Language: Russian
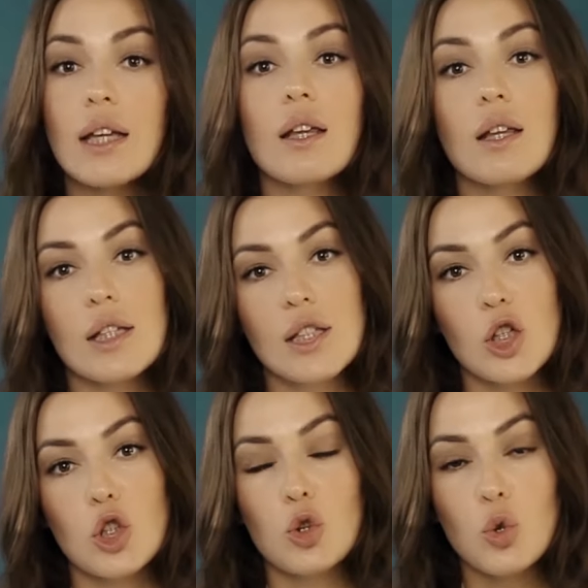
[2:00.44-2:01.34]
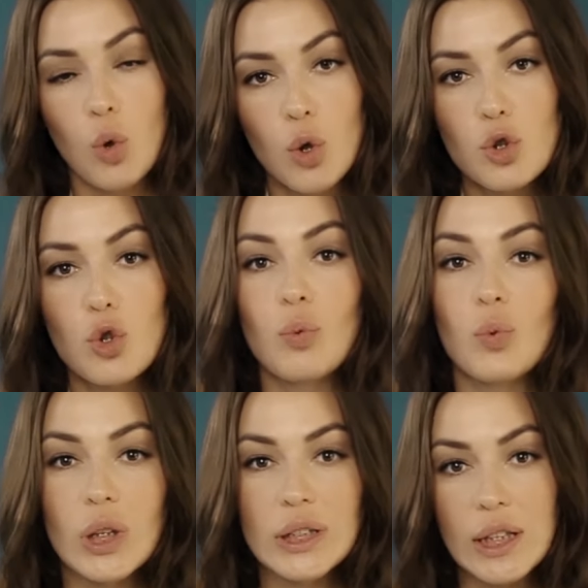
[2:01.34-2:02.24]
и есть даже то, что
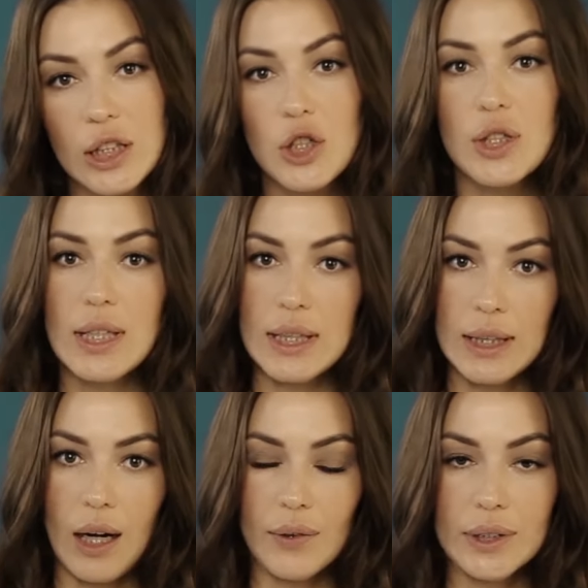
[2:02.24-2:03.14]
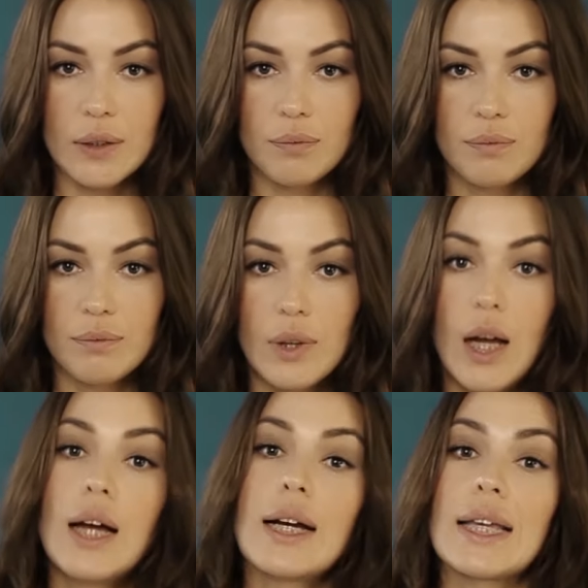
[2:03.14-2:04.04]
ему категорически не нравится.
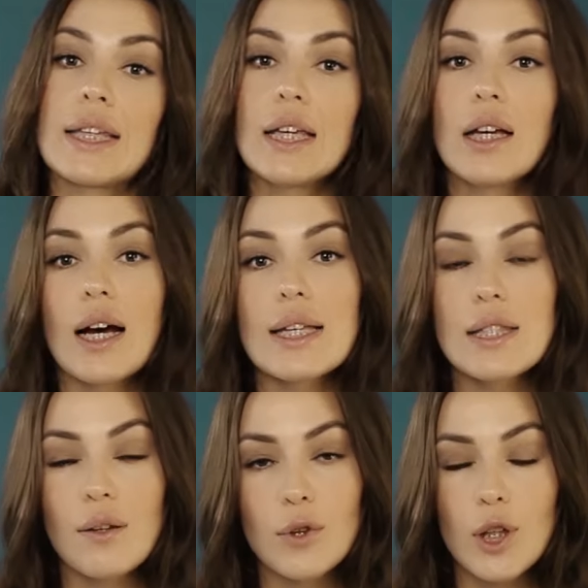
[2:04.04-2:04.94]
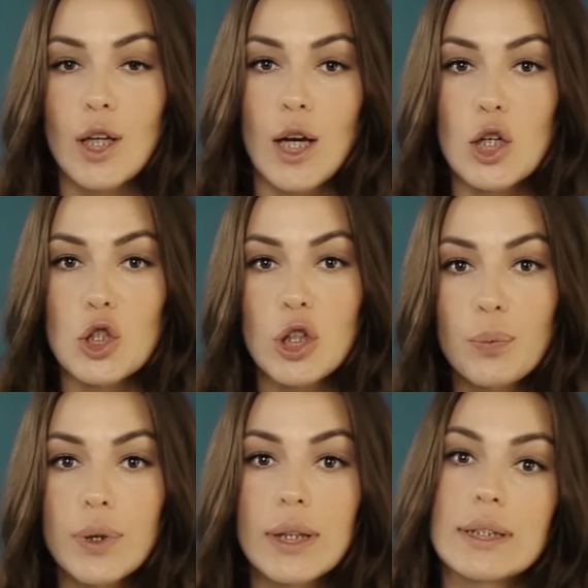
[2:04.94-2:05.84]
Какие основные
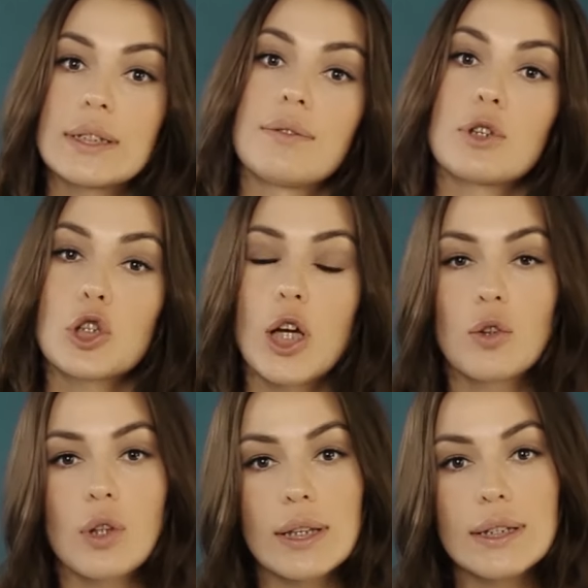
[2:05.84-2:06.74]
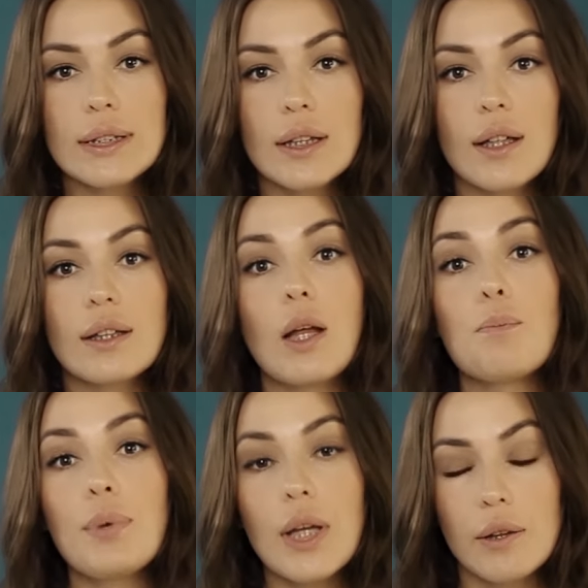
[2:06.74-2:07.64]
ошибки совершают родители на
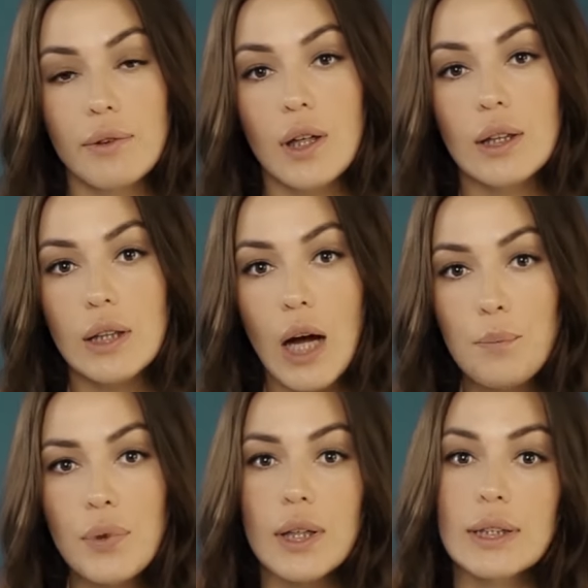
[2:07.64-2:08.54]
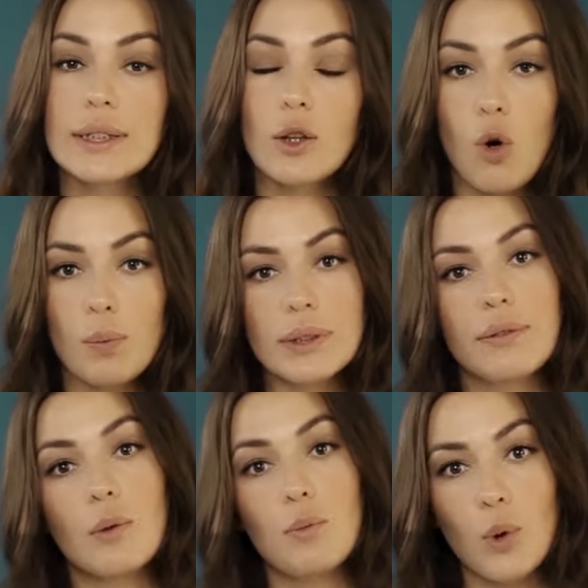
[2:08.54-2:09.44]
первых этапах
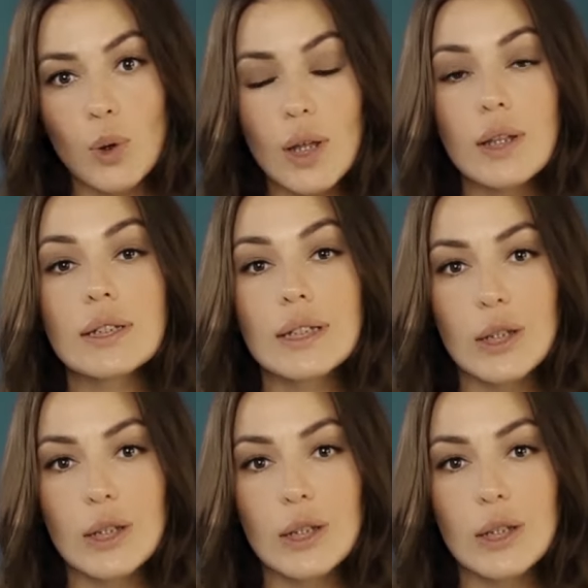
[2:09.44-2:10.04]
знакомства ребенка с